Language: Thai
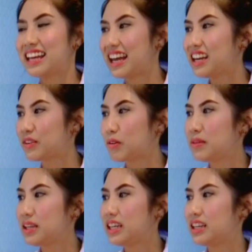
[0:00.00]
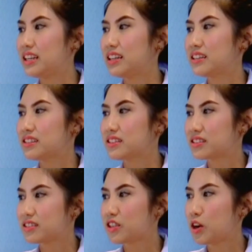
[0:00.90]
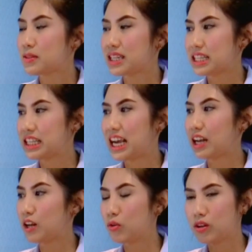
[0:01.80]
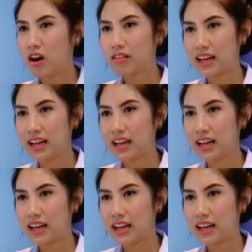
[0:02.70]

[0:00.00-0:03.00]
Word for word: แต่ถ้าเกิดว่ามีจอบตาฉีกขาดหรือหลุ